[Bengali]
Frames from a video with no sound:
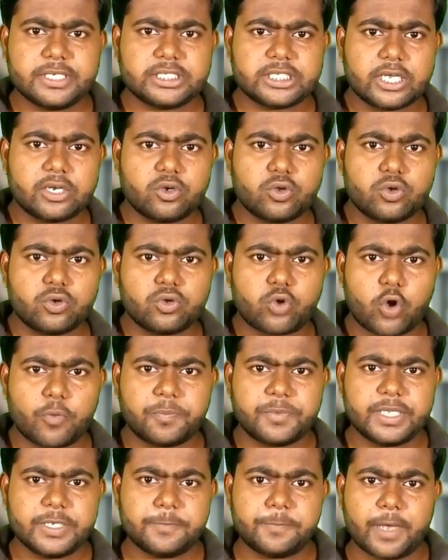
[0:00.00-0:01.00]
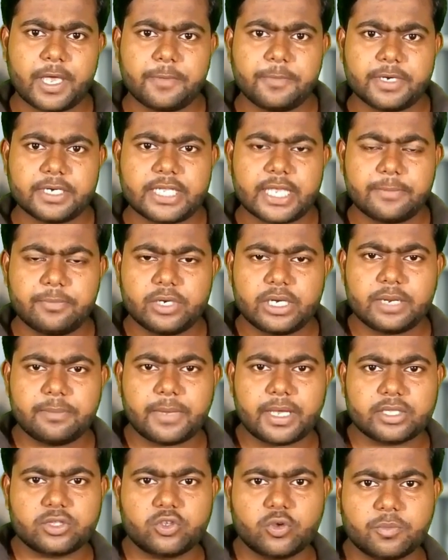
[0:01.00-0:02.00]
বিছানো অপটিক ফাইবার কেবলের
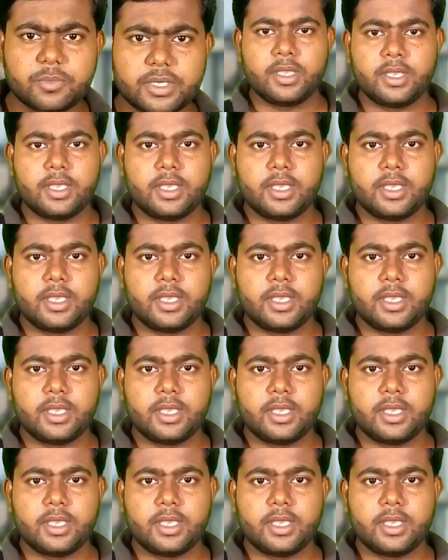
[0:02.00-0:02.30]
মাধ্যমে